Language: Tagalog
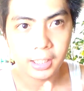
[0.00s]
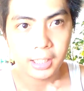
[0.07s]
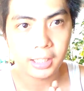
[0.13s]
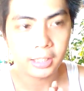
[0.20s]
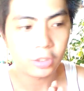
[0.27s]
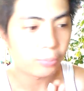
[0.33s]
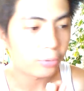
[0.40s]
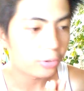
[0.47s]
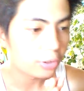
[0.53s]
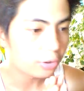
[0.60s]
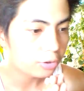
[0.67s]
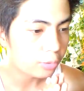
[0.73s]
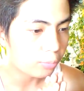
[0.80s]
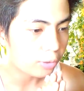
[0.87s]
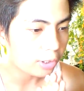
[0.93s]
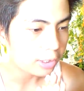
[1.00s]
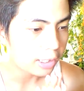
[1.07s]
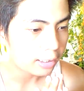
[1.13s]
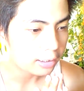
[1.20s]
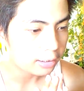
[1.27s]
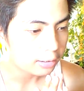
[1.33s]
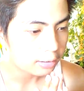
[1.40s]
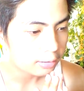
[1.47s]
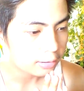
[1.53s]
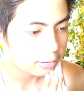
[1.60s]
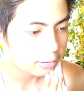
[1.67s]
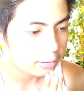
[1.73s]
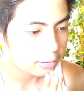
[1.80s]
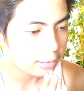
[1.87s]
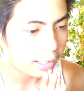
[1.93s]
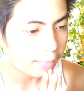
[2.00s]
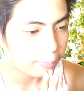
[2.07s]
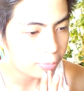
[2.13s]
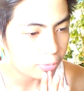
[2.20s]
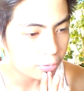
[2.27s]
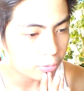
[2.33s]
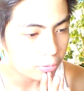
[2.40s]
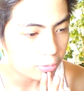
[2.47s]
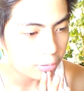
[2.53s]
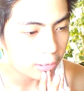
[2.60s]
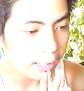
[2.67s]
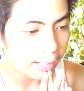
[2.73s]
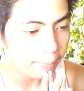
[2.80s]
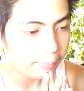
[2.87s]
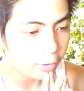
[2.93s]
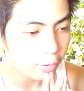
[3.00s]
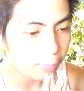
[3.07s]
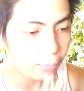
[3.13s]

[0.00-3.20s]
Ningin ko po yung suporta dahil po kaila,